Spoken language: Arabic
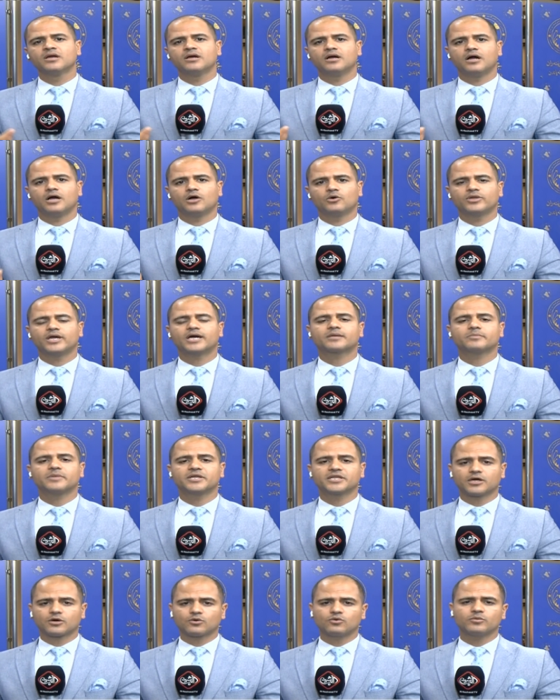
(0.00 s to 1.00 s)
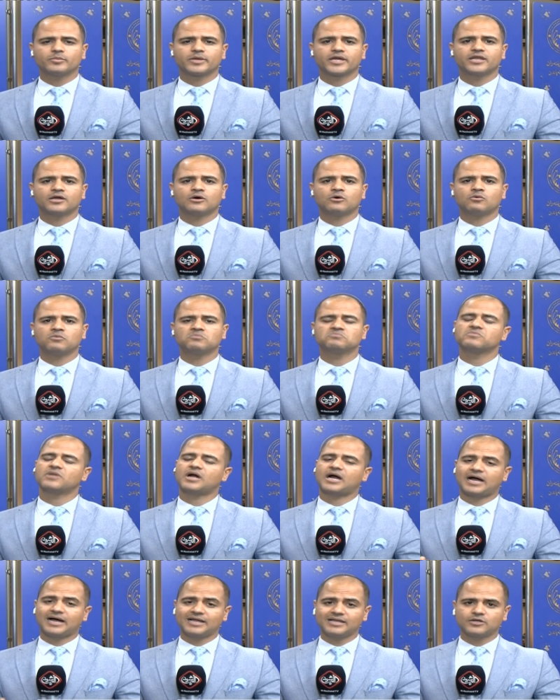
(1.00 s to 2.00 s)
هناك من يقول بأنه على